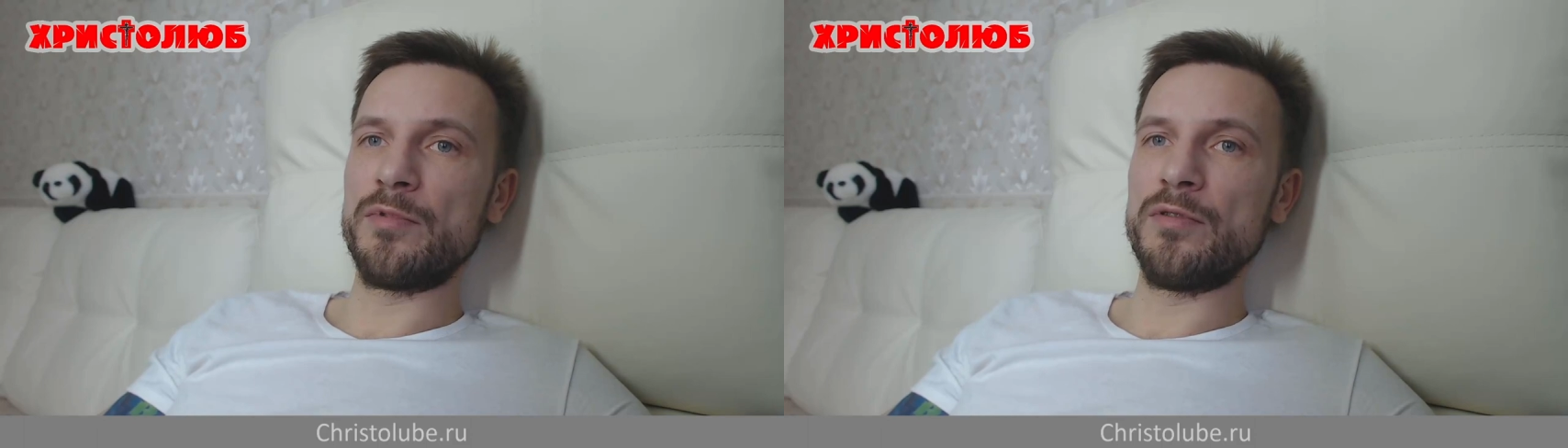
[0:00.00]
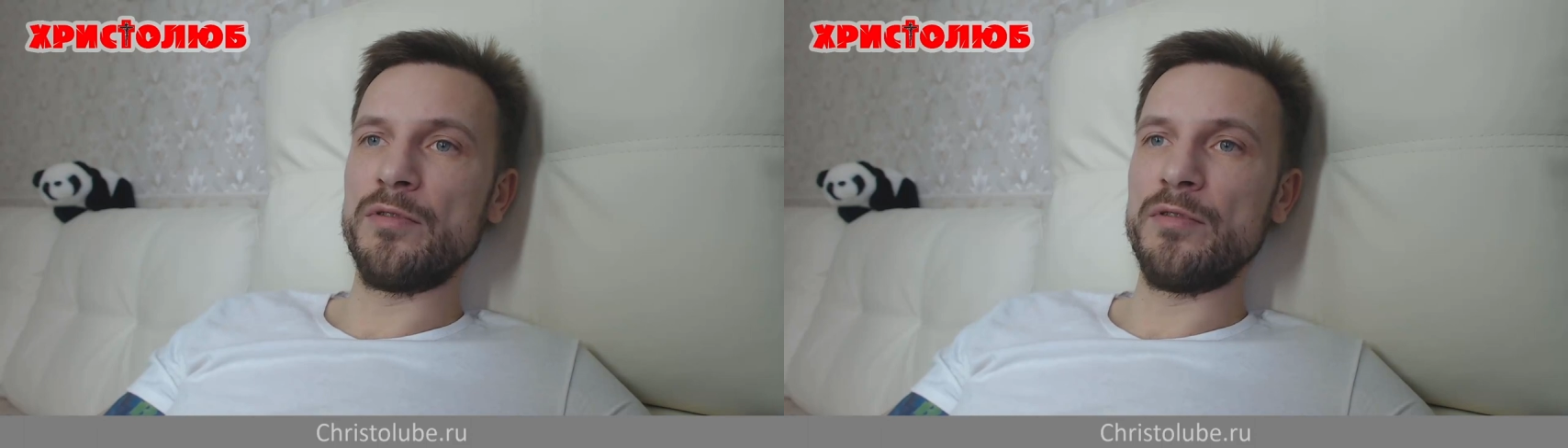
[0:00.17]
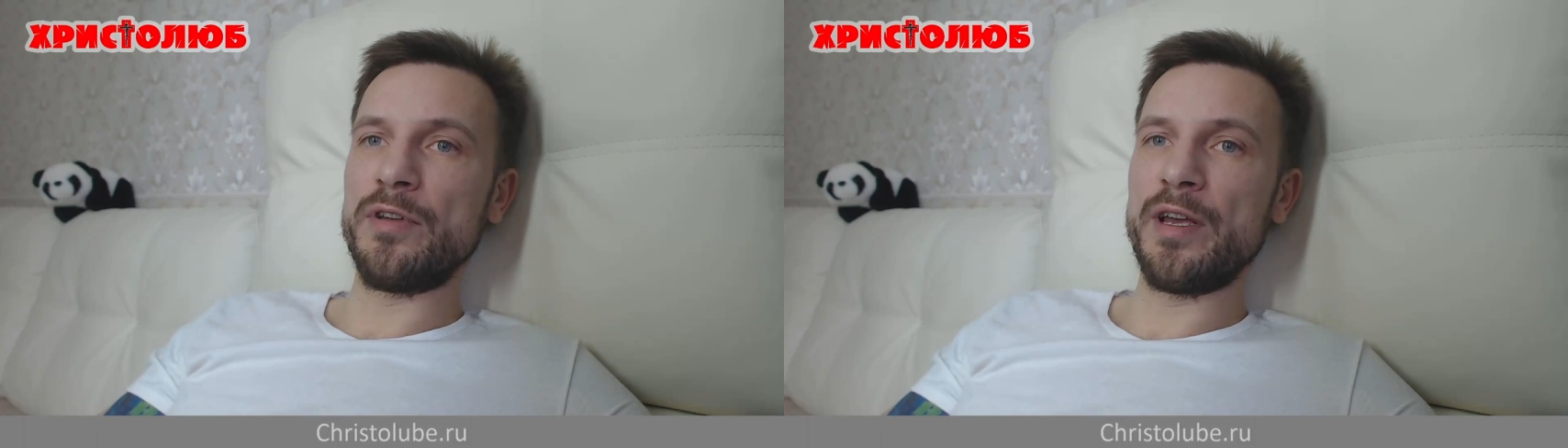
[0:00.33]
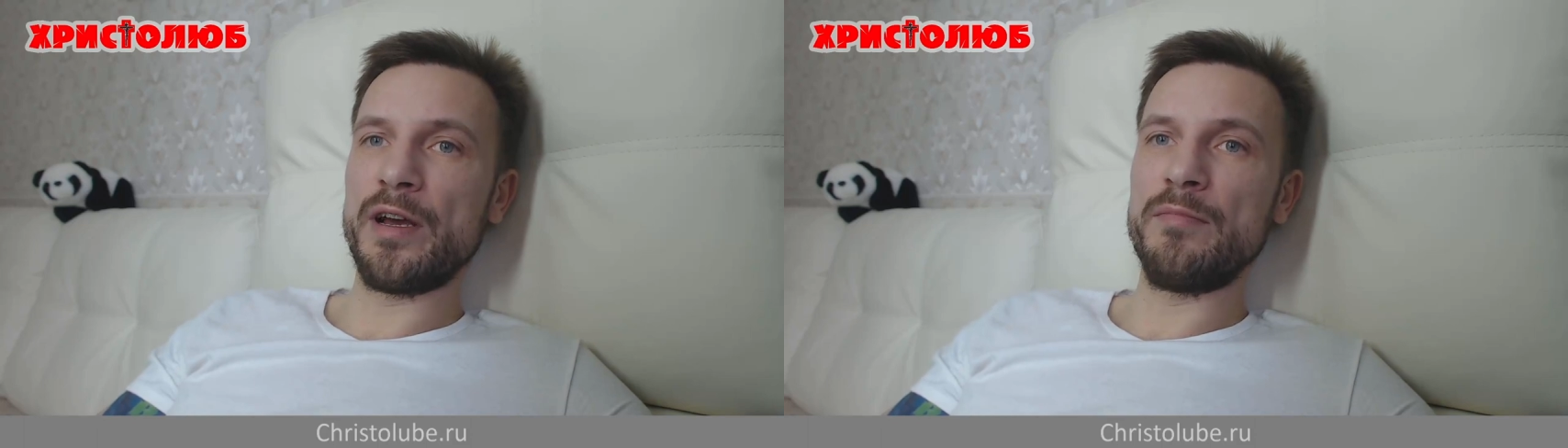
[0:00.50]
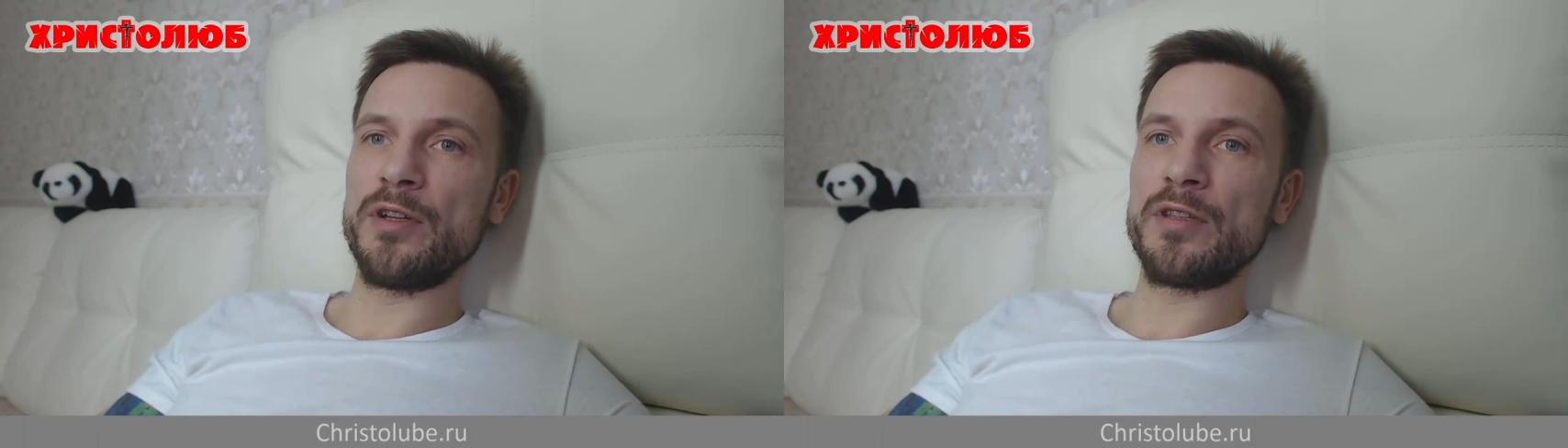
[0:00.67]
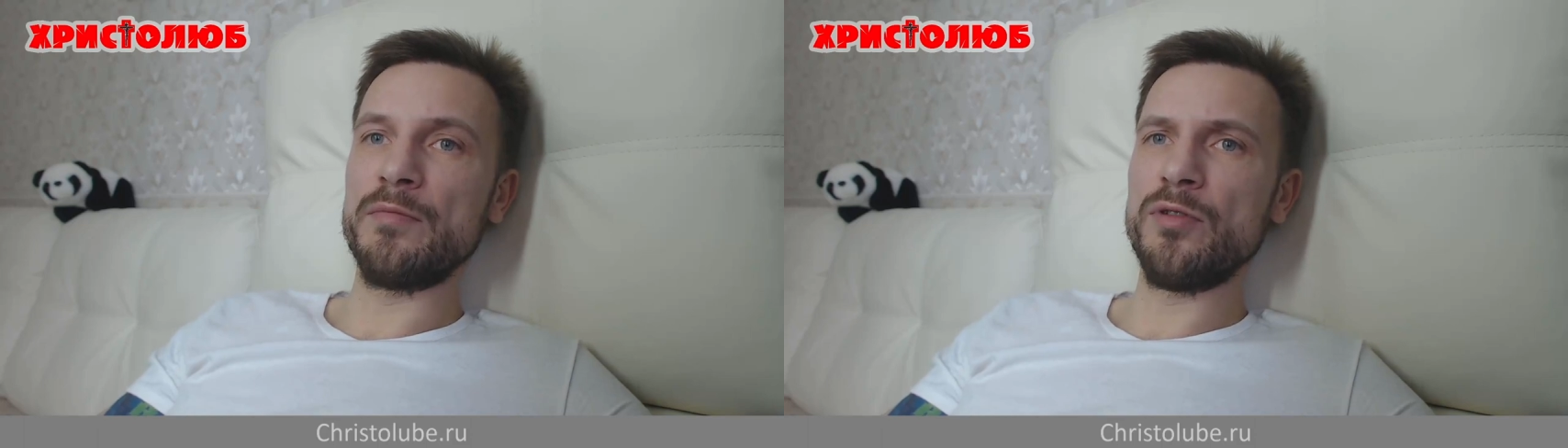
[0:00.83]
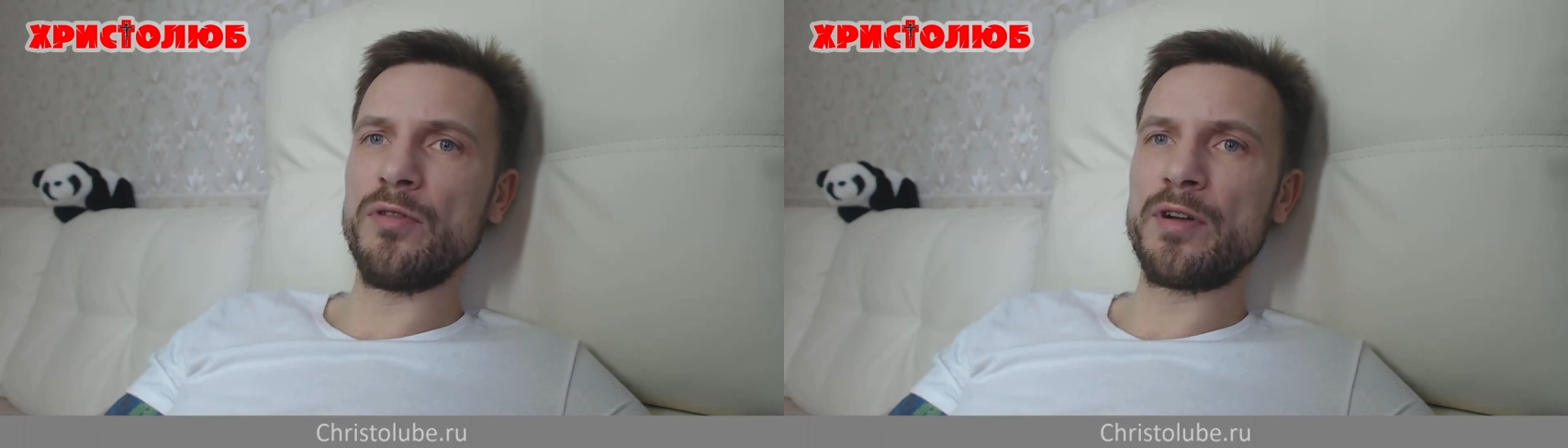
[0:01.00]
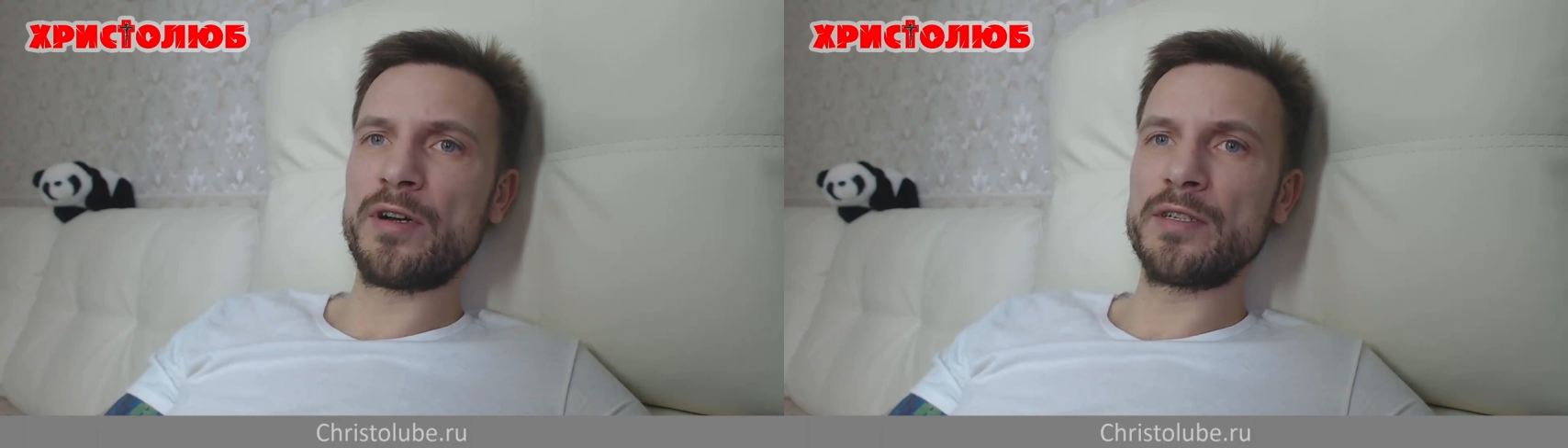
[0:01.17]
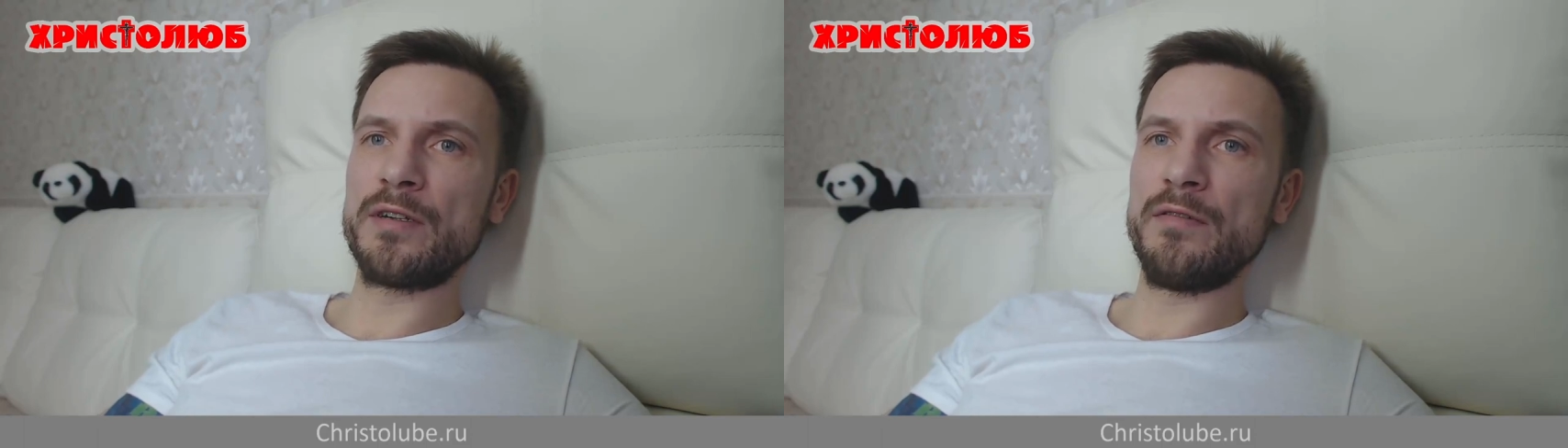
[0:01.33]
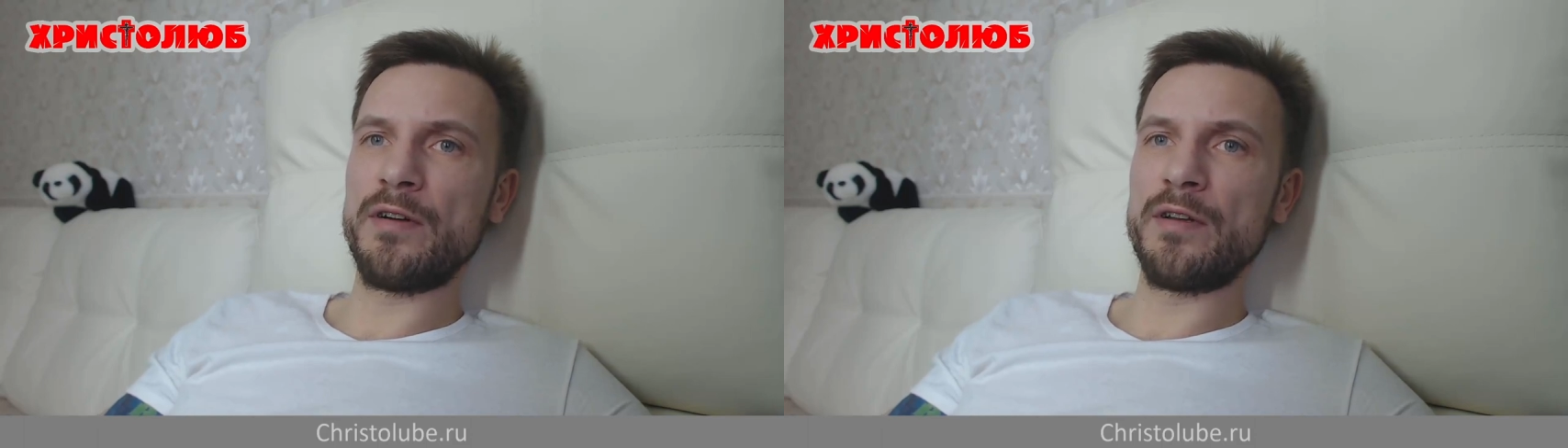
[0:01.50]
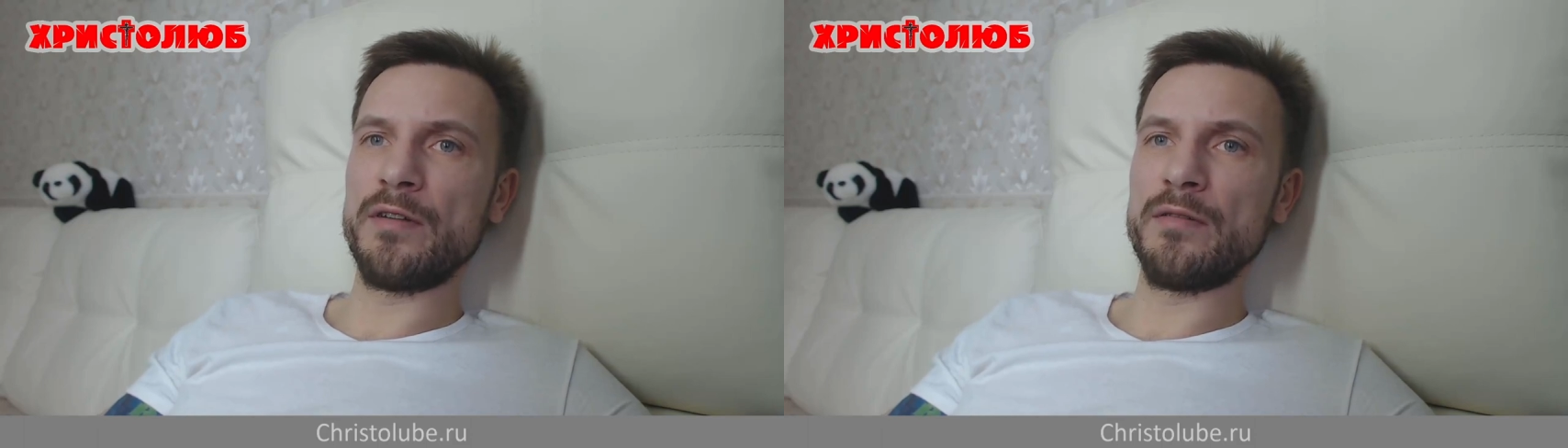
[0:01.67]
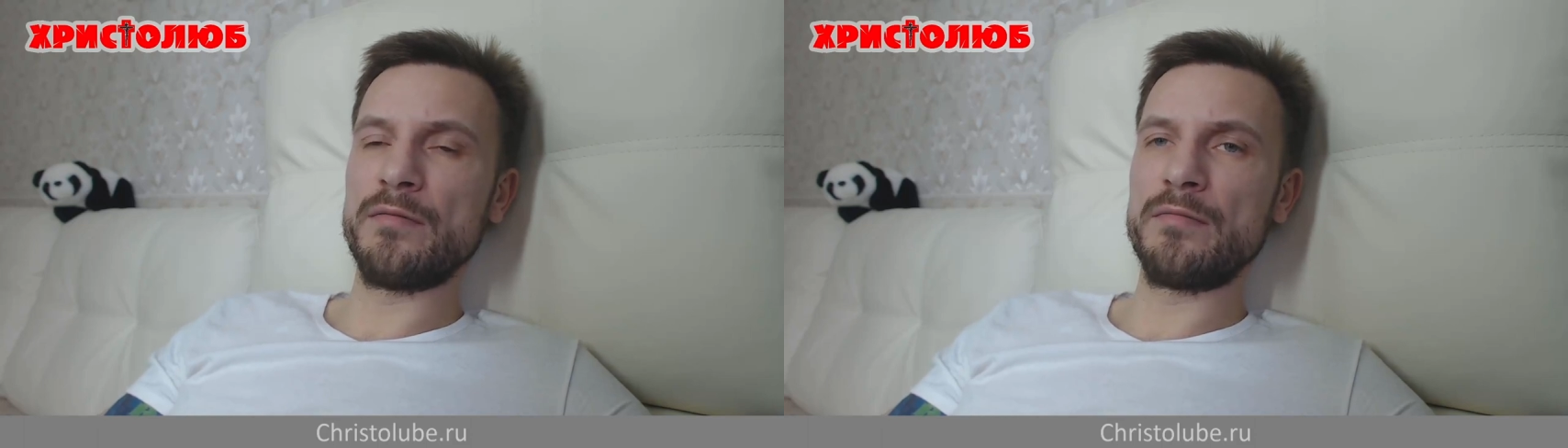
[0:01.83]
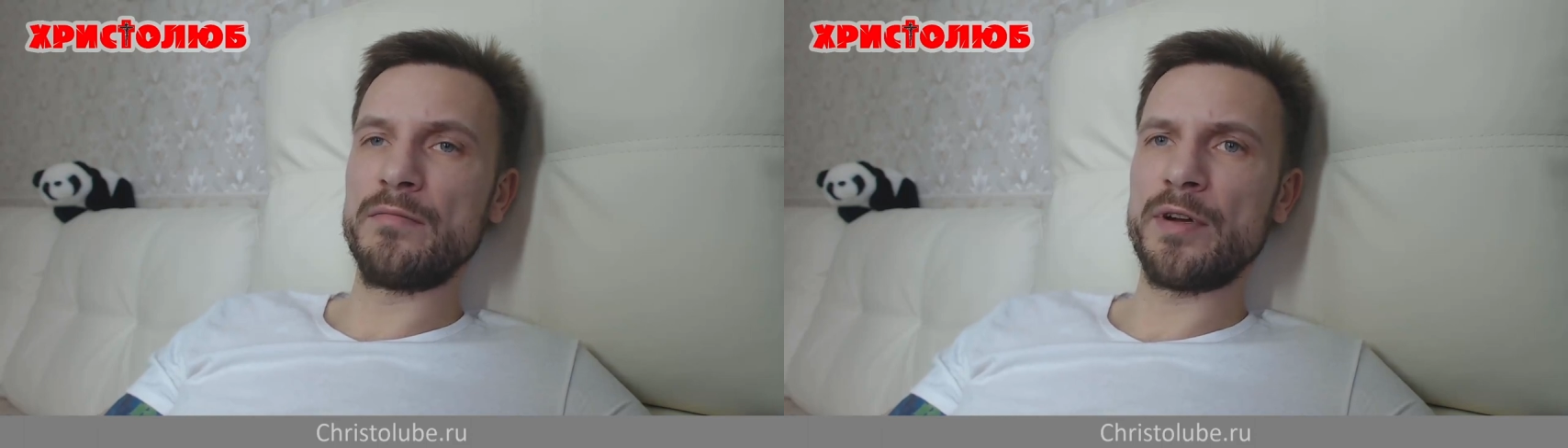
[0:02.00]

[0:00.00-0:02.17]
то я об этом много раз говорил.